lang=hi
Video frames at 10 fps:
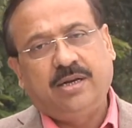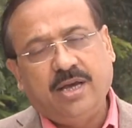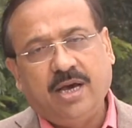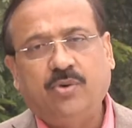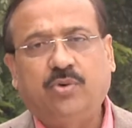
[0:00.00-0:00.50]

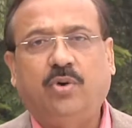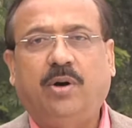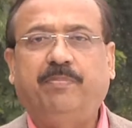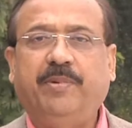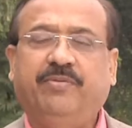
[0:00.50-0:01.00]
नेहरू को
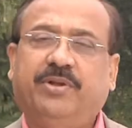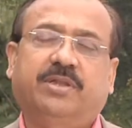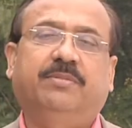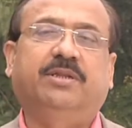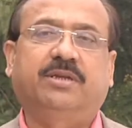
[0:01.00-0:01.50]
अपने
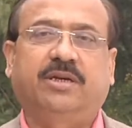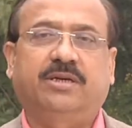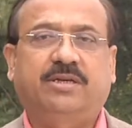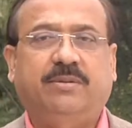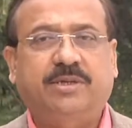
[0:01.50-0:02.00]
वित्त मंत्री
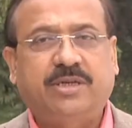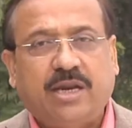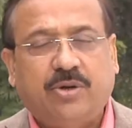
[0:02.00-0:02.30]
कृष्णामाचारी